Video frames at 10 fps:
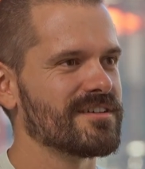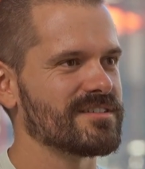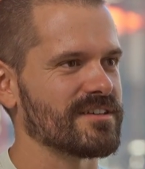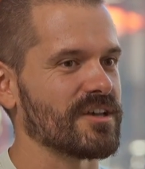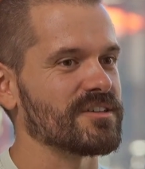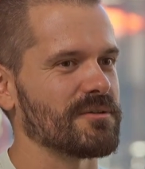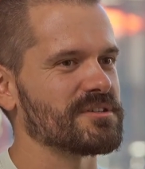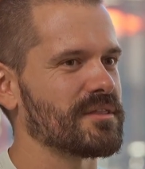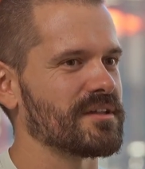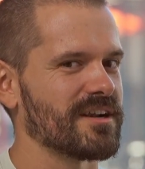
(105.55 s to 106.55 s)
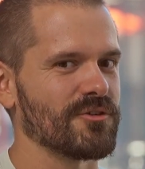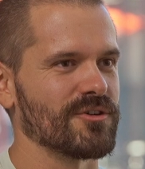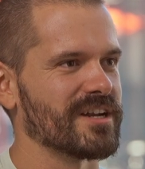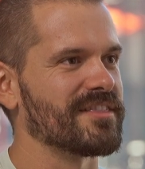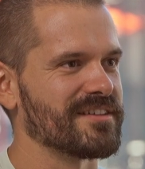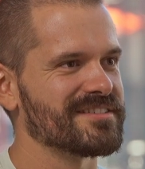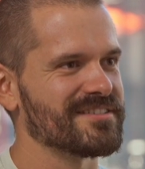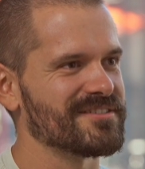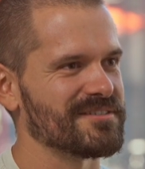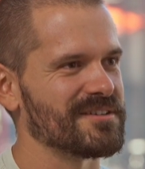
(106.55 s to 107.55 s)
O sea, sabes hacer algo grande,
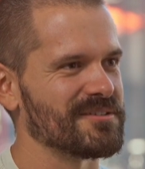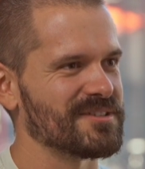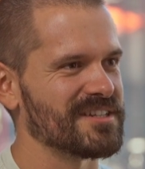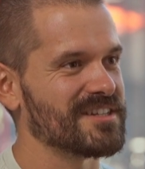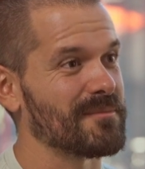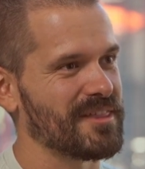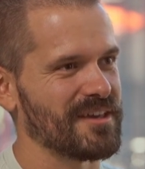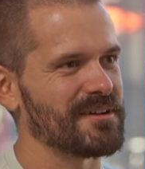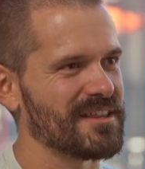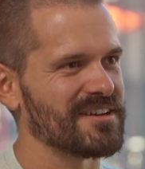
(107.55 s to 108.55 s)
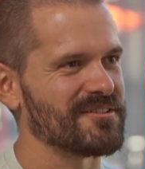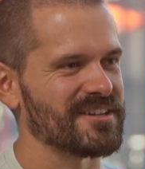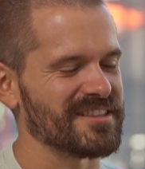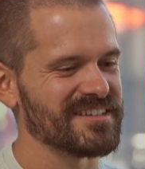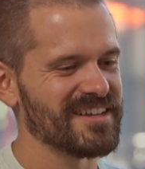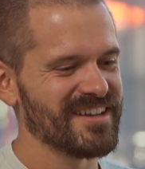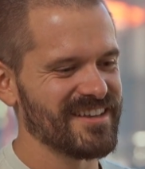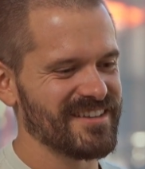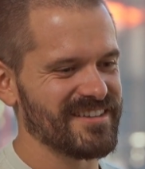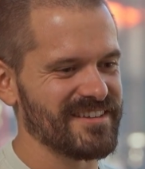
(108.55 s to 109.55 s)
¿no? Eh, o tienes capacidad para hacer algo grande
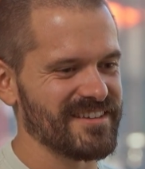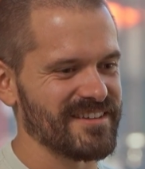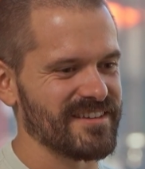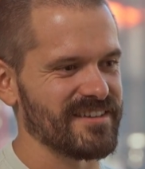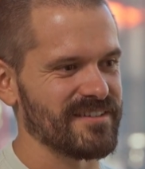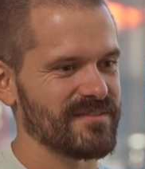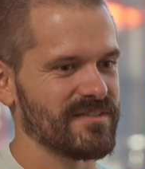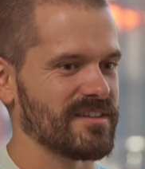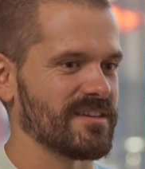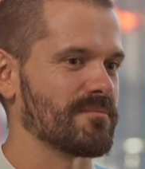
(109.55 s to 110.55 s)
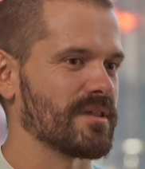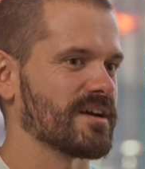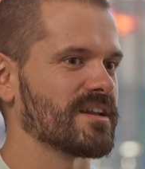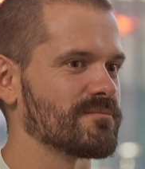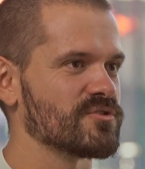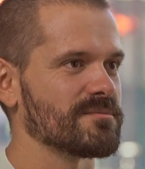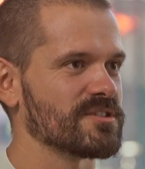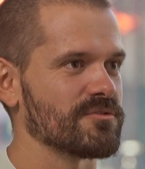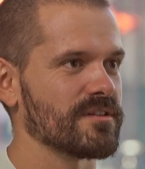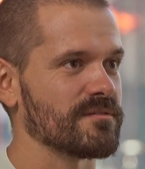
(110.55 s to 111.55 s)
y, empecé a ganar mucha
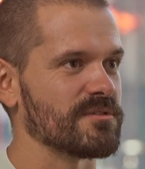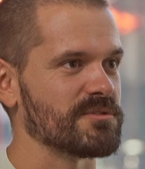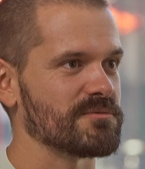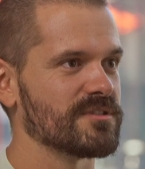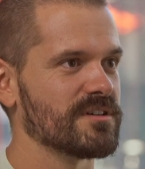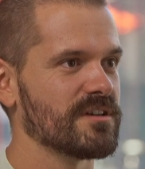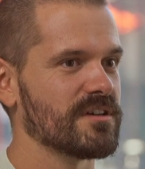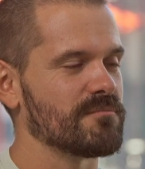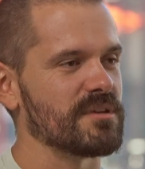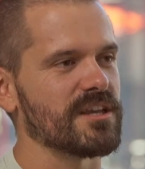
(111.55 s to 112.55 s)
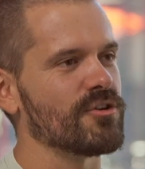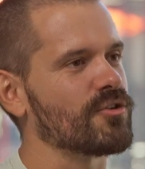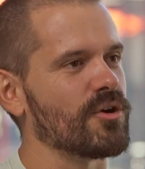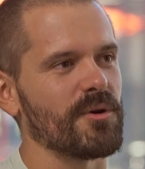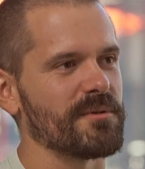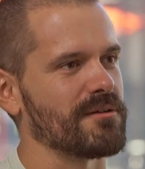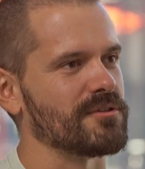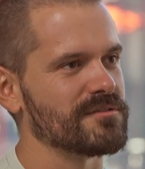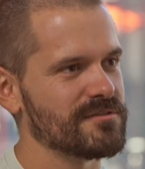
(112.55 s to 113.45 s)
más seguridad en mí mismo. Vigilo cómo me hablo.